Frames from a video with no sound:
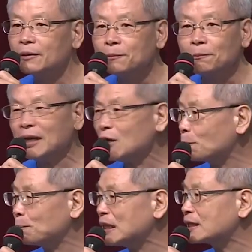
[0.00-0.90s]
没有
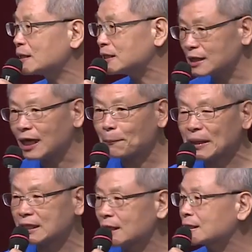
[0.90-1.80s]
病的，只要
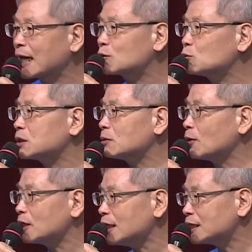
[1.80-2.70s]
被检查出什
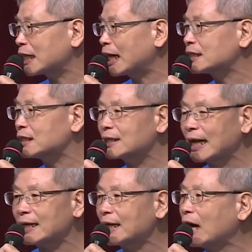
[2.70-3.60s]
么异常形
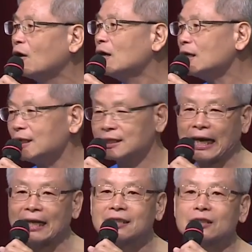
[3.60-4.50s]
态也好，异
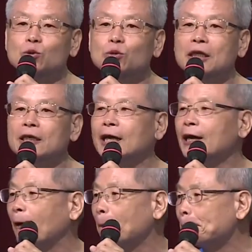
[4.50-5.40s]
常指数的也
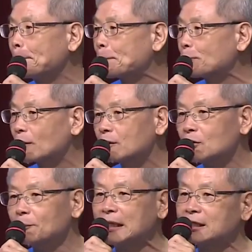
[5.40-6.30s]
好。
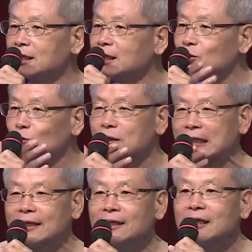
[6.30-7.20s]
都被西医说
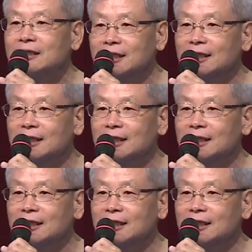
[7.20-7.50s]
成是